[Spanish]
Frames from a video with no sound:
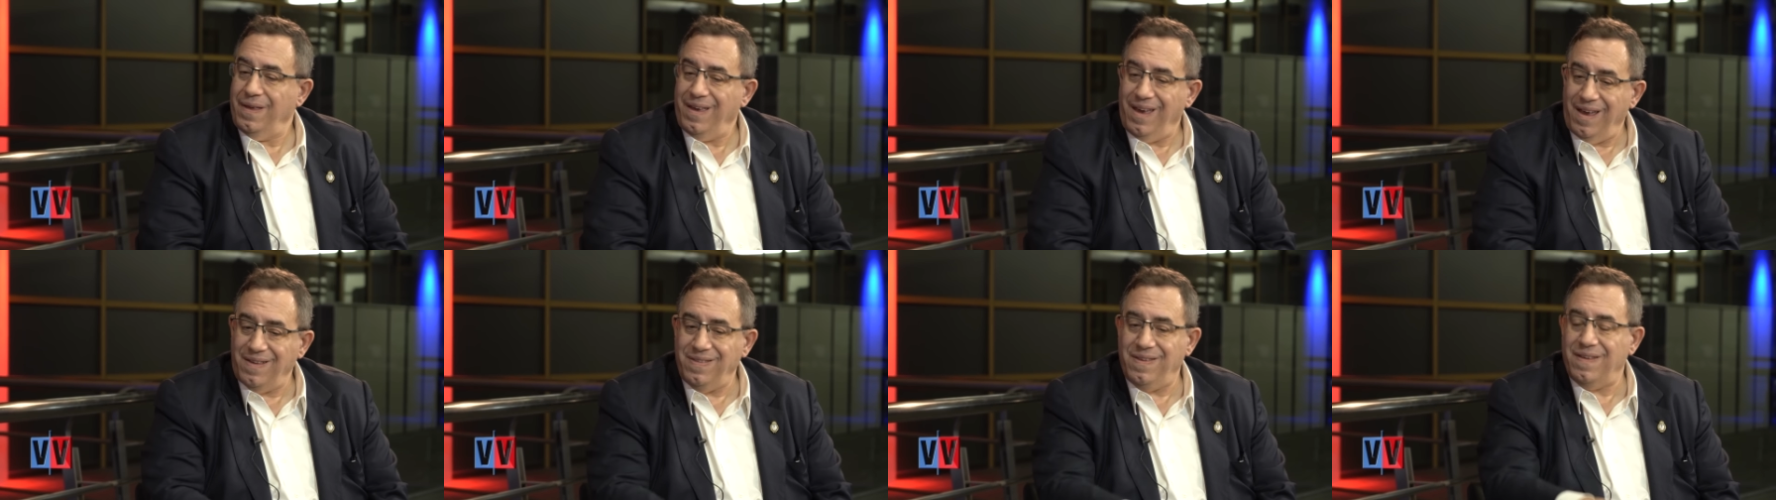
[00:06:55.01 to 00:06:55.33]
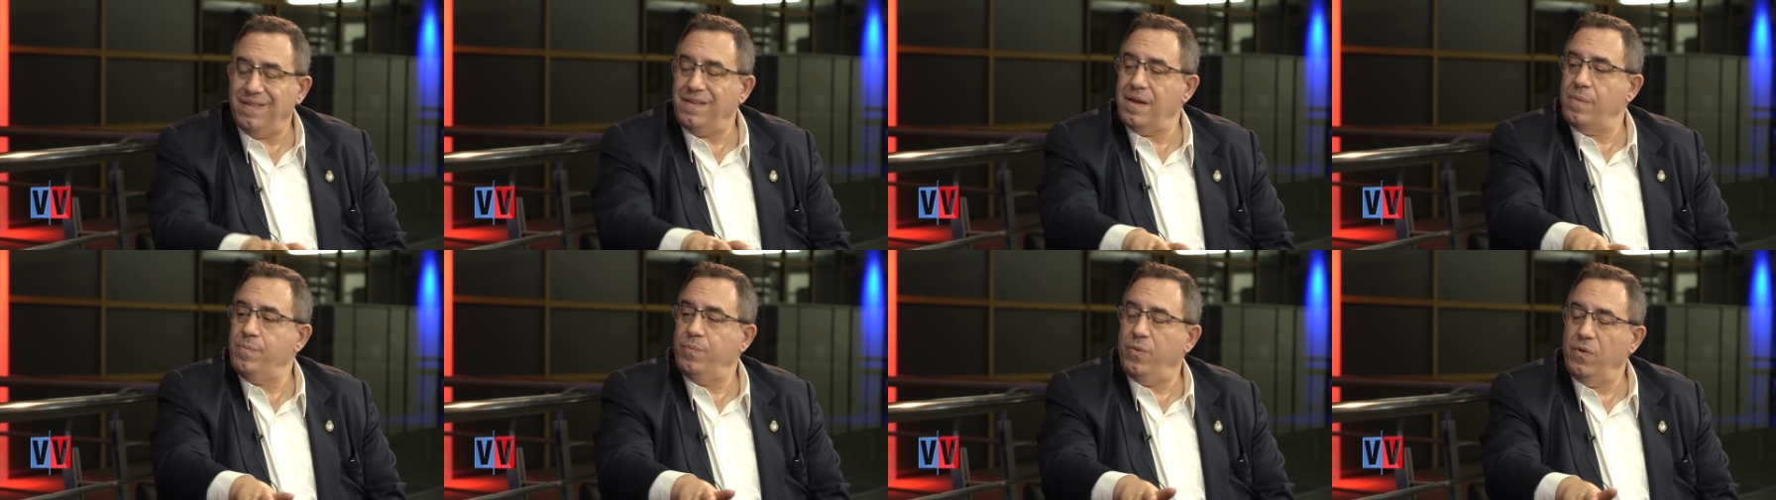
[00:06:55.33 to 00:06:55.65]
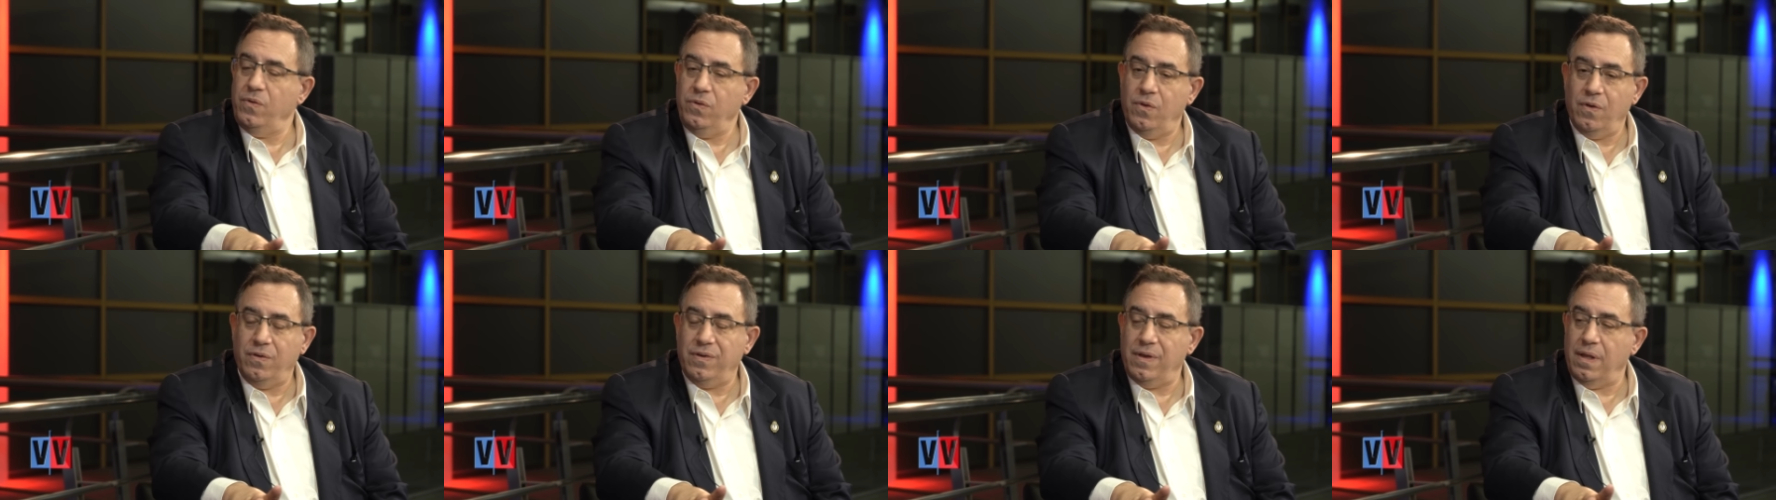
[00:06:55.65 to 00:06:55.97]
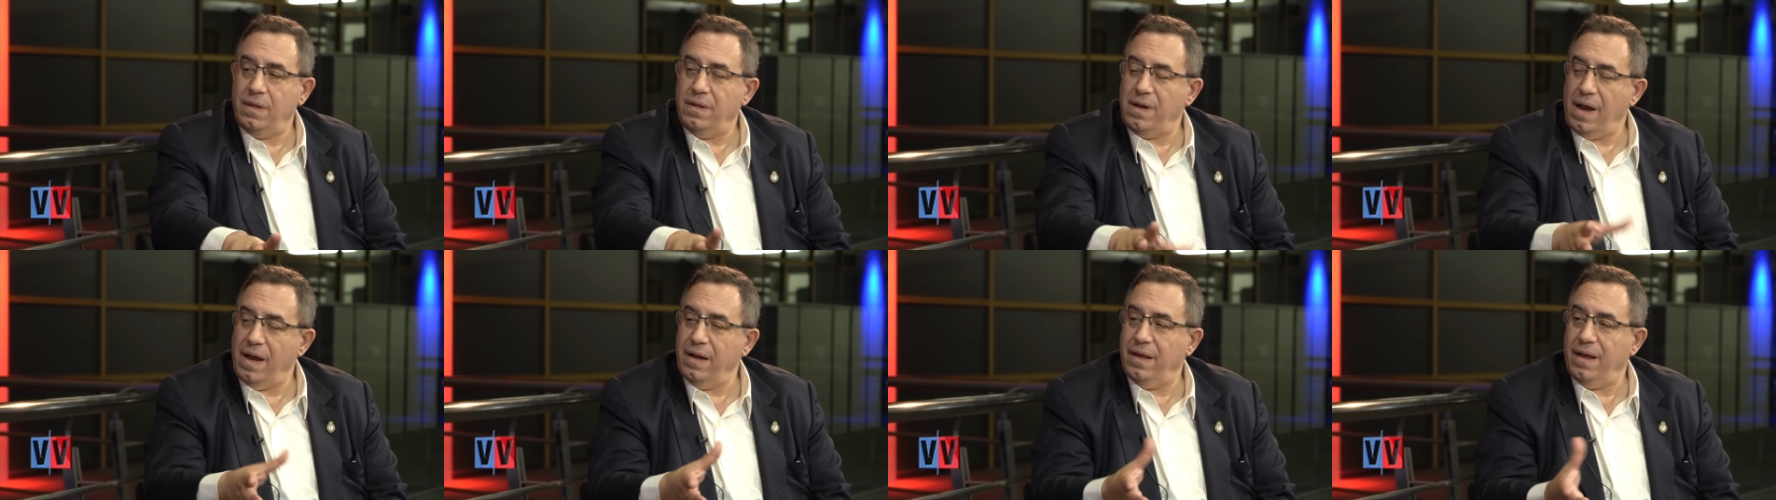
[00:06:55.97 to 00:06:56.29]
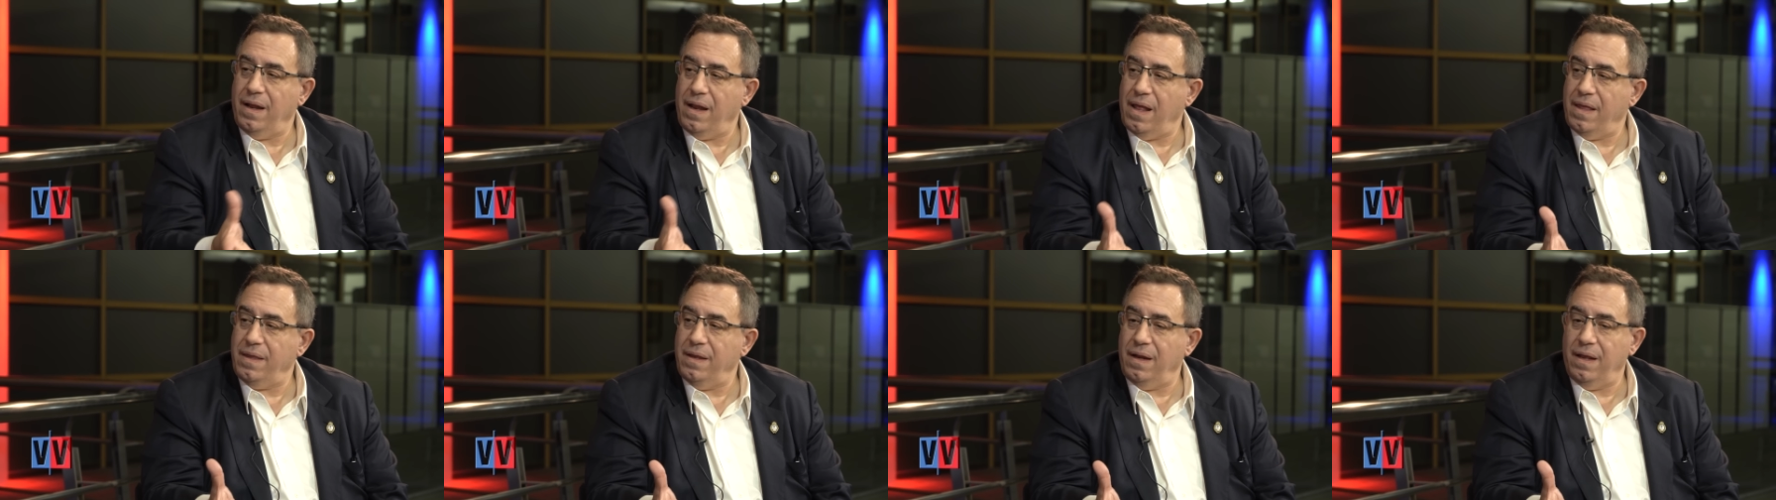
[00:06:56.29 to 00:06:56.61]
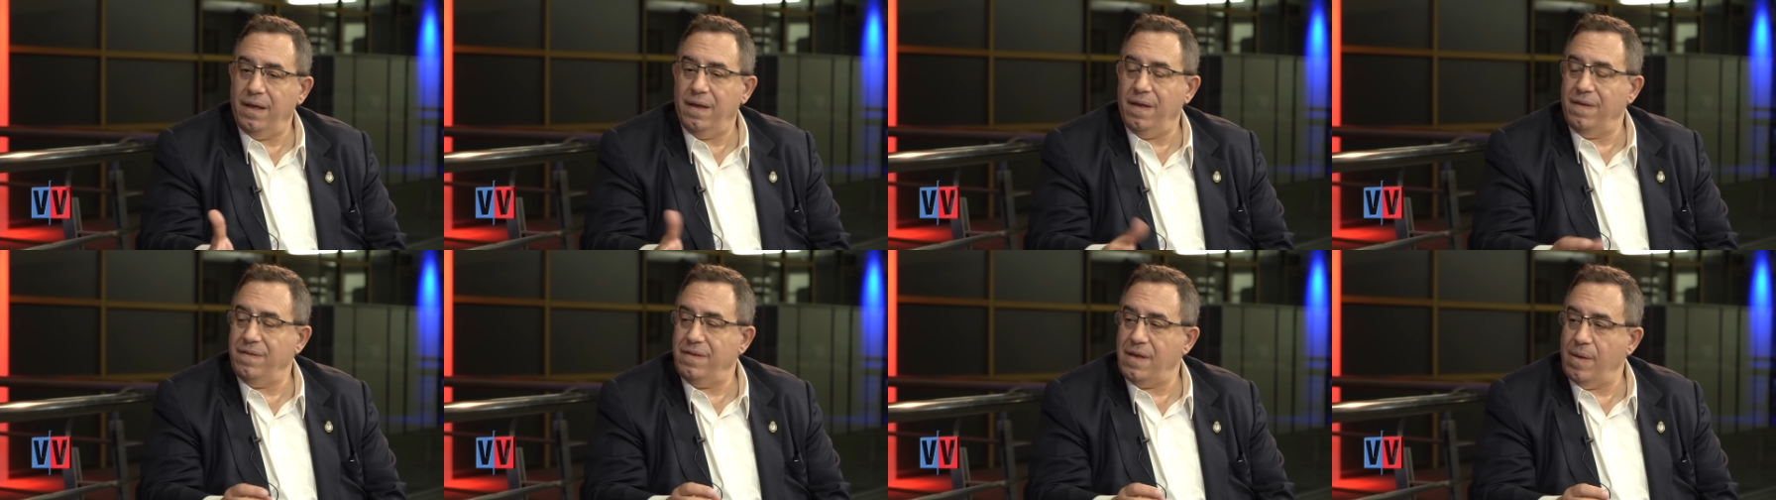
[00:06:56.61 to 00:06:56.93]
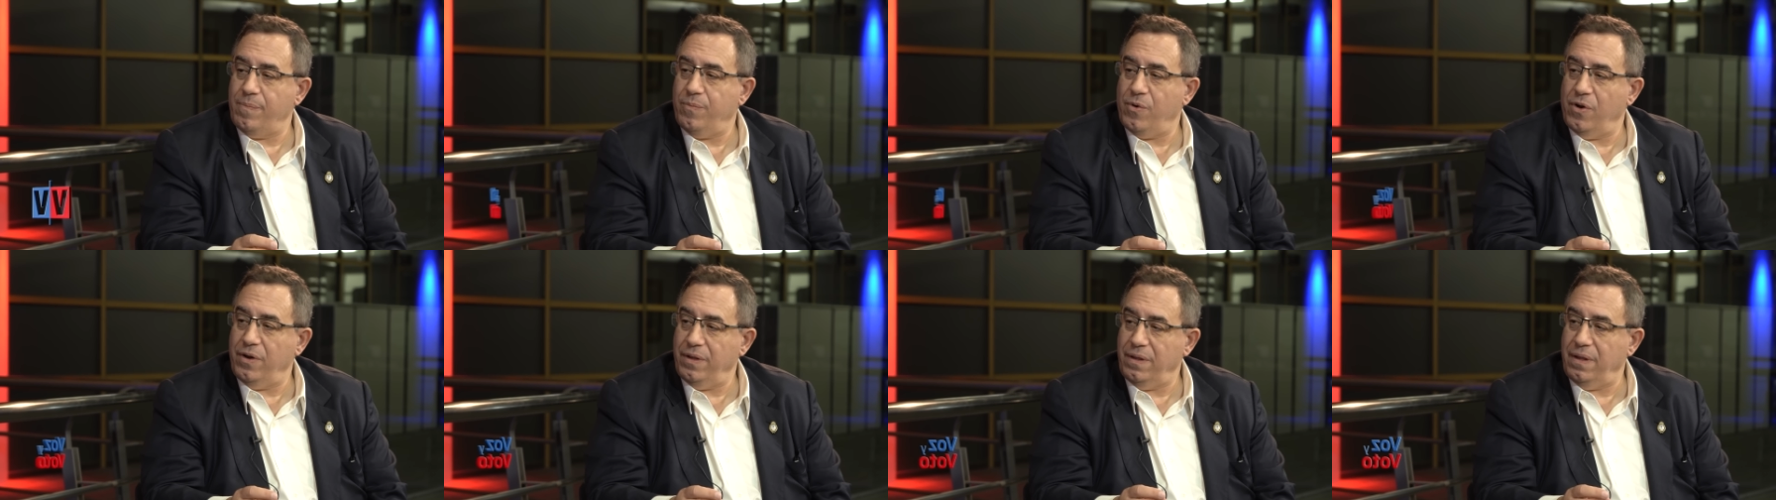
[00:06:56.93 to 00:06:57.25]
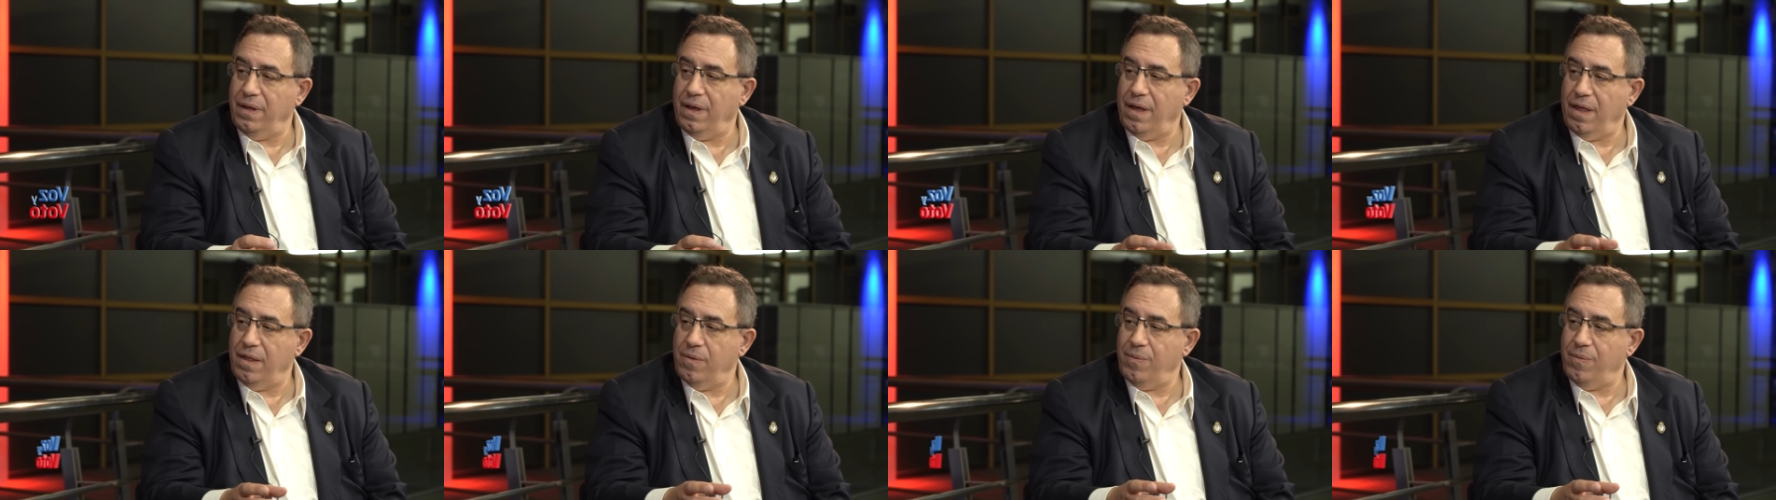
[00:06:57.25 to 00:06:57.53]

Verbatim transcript: Este es el punto central que la dirigencia política